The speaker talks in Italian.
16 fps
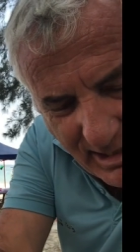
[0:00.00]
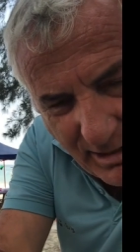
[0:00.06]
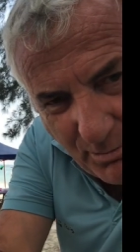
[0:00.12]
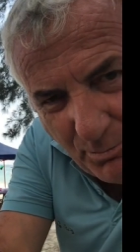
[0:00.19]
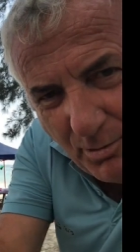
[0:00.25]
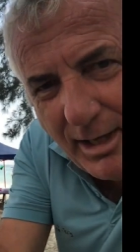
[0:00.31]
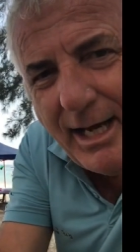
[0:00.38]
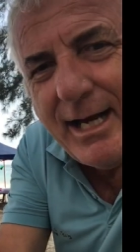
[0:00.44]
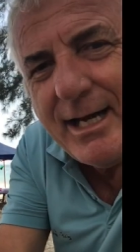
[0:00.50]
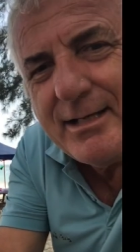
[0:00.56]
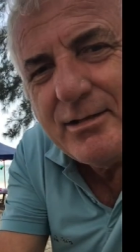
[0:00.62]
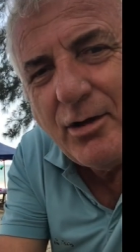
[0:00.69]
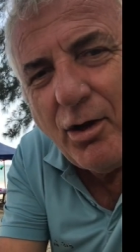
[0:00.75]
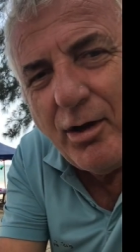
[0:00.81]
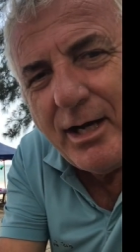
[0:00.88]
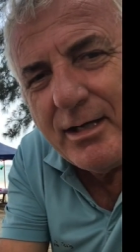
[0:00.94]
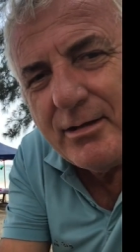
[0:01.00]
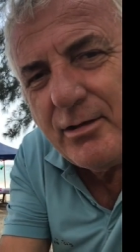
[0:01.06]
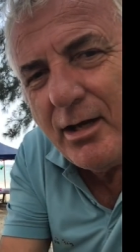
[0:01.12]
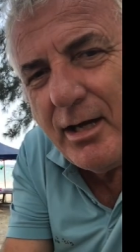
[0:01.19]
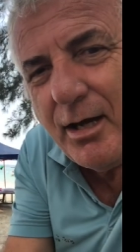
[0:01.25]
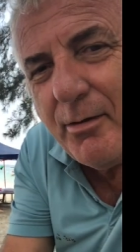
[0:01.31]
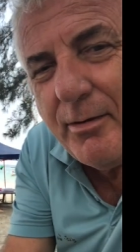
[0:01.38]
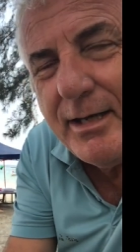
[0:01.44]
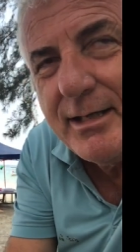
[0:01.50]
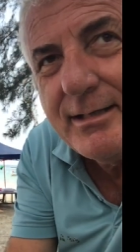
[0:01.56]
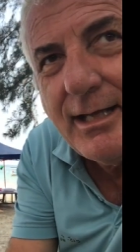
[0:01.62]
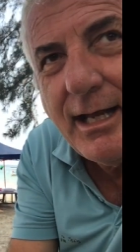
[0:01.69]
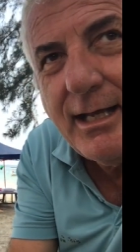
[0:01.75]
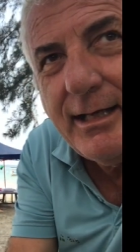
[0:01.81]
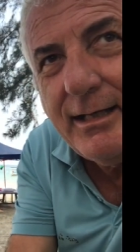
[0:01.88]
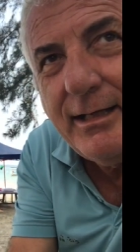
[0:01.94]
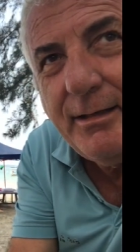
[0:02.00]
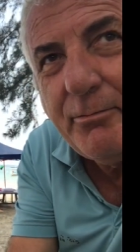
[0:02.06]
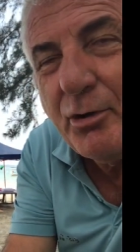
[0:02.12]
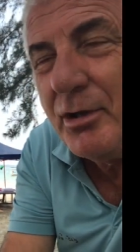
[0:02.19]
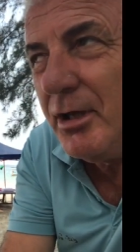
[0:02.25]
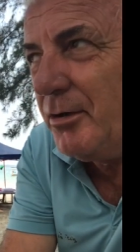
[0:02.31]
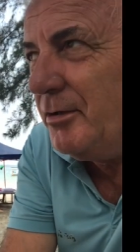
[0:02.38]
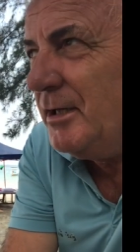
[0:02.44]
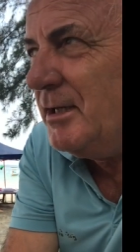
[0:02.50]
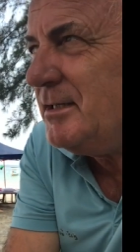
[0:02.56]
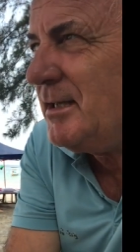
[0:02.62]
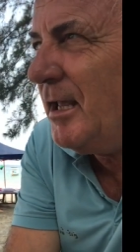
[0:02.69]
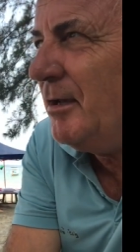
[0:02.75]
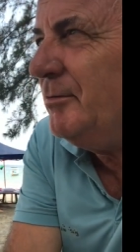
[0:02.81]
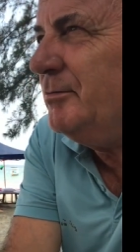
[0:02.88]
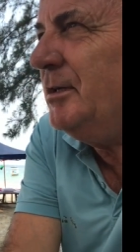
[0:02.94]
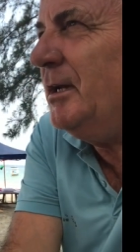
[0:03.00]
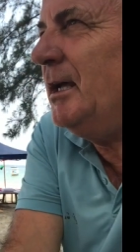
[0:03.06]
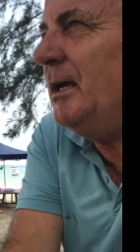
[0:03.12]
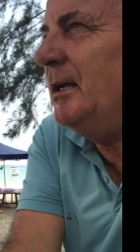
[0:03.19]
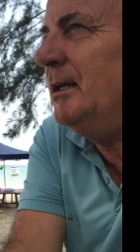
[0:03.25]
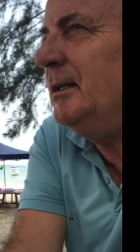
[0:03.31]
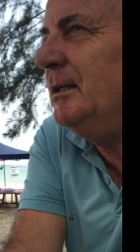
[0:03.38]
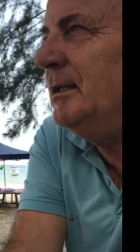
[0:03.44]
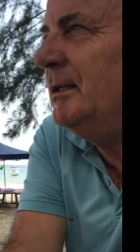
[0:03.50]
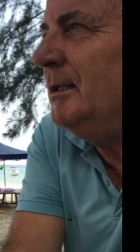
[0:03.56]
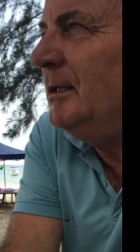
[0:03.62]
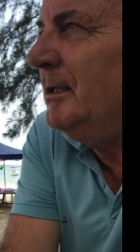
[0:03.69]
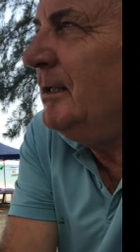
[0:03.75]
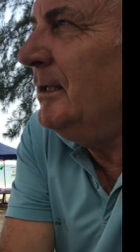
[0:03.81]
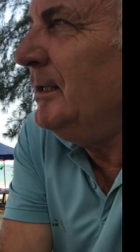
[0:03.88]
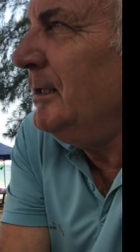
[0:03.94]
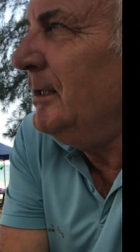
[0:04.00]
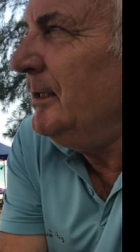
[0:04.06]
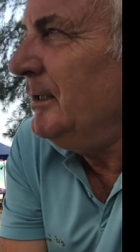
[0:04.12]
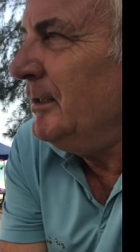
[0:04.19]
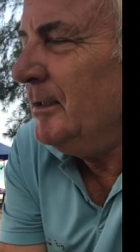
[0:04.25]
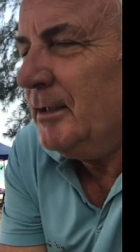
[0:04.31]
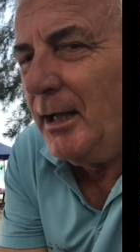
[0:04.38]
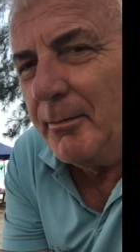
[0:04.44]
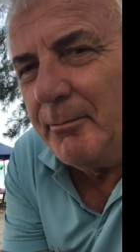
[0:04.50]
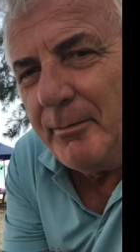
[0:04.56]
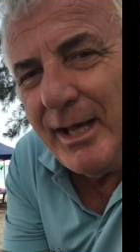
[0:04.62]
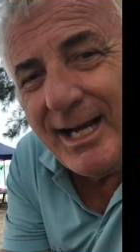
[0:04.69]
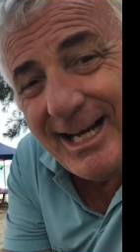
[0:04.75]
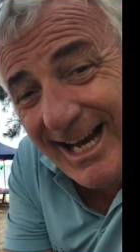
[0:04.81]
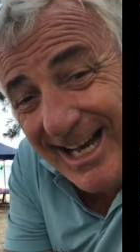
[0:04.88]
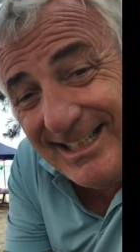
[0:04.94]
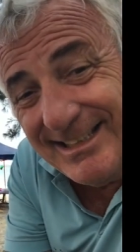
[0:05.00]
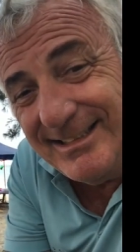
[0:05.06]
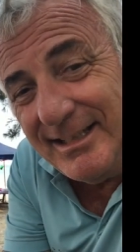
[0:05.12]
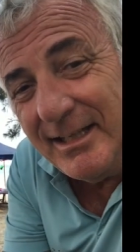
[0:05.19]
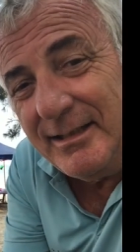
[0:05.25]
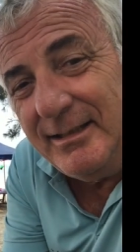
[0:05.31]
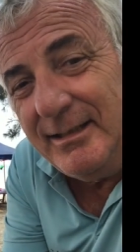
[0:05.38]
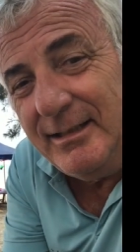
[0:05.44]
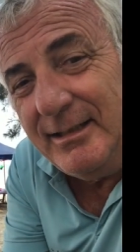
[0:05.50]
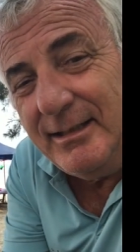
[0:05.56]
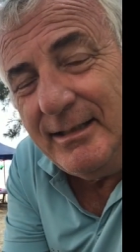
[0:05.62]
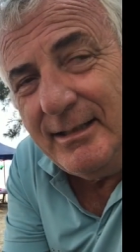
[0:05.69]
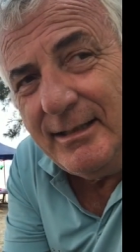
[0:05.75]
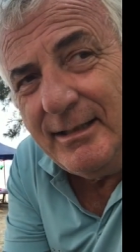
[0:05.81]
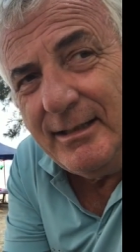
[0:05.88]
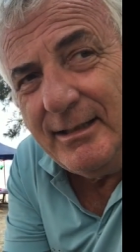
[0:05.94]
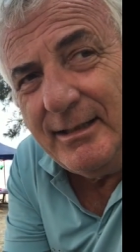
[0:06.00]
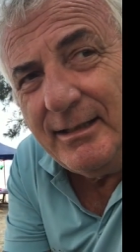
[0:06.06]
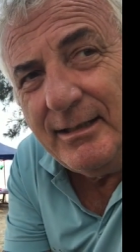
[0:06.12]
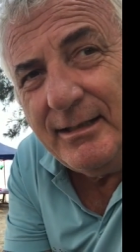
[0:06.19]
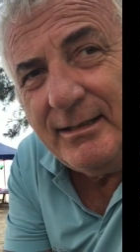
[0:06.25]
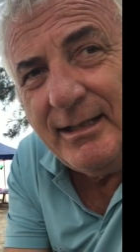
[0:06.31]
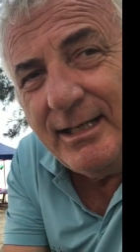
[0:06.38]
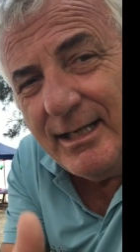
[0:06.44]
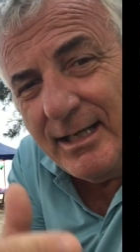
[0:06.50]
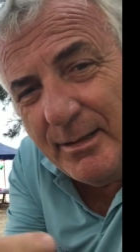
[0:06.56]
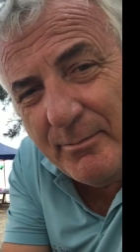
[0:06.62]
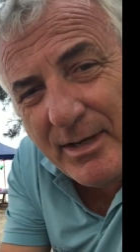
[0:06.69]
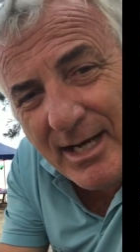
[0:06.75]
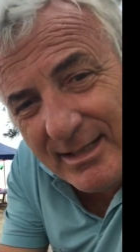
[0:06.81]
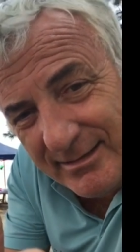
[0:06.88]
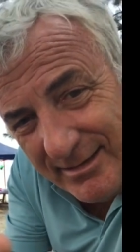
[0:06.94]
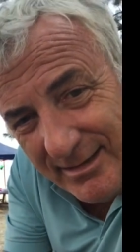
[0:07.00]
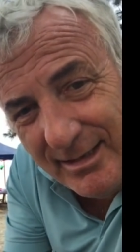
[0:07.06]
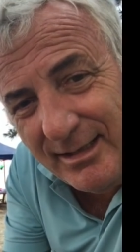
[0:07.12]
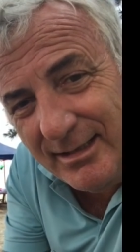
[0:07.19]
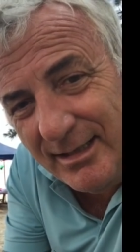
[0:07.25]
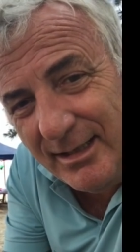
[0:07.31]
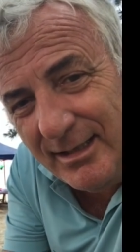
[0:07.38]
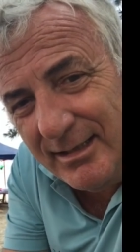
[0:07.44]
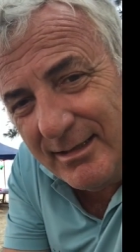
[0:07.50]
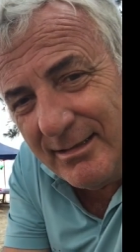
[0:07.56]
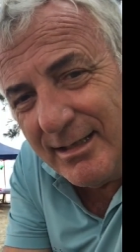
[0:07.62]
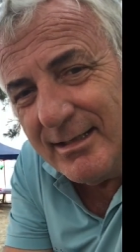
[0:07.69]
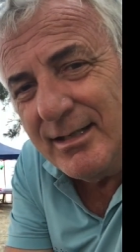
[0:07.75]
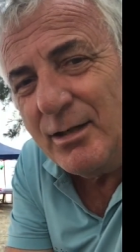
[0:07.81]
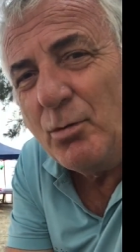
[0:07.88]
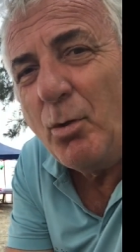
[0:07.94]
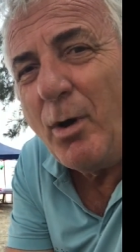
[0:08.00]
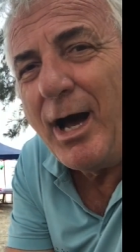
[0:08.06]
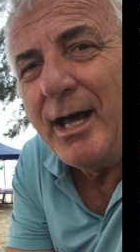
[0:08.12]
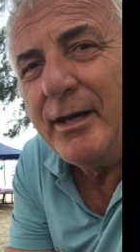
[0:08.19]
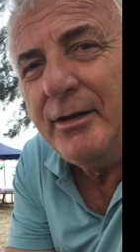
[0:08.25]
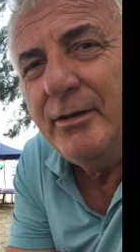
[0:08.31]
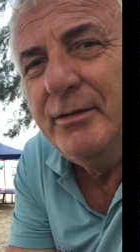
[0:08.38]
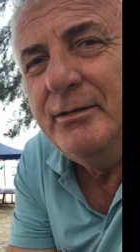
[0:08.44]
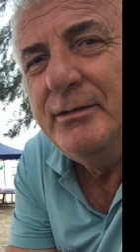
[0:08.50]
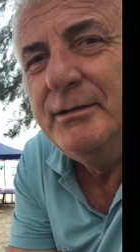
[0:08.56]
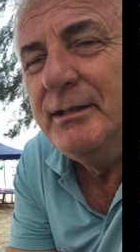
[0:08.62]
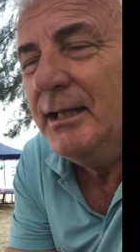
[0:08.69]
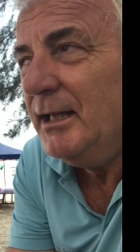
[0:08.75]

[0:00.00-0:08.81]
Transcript: Qual è la storia? La storia è questa, il protagonista è un mercante di, di libri antichi, un antiquario,